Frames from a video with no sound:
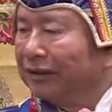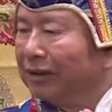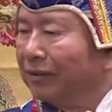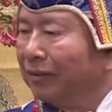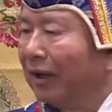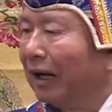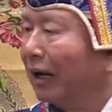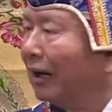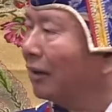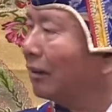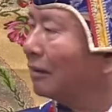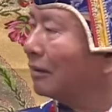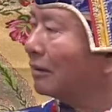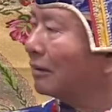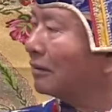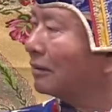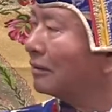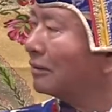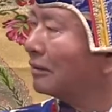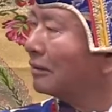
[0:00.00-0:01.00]
的吧？
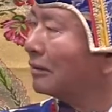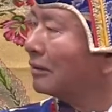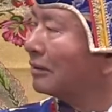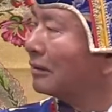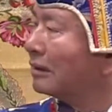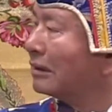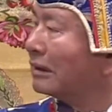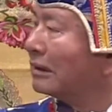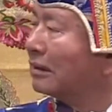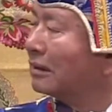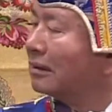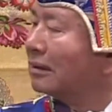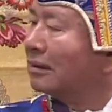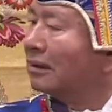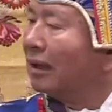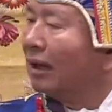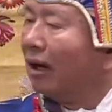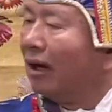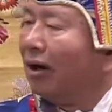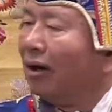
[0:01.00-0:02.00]

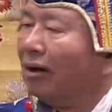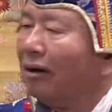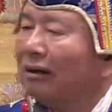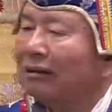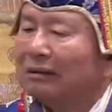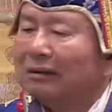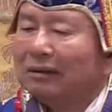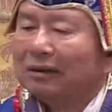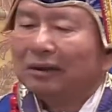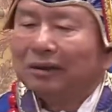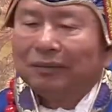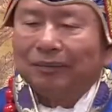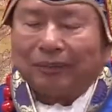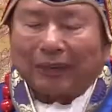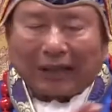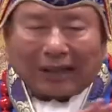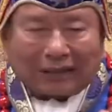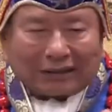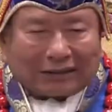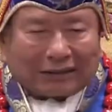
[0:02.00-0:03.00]
好，
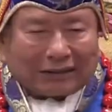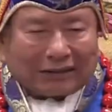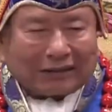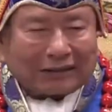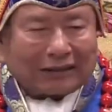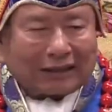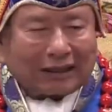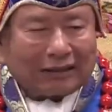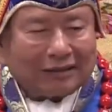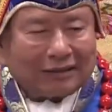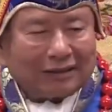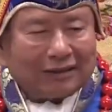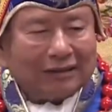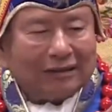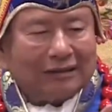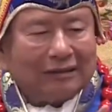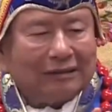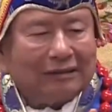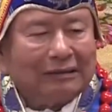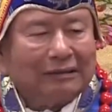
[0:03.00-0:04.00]
把它洗干净。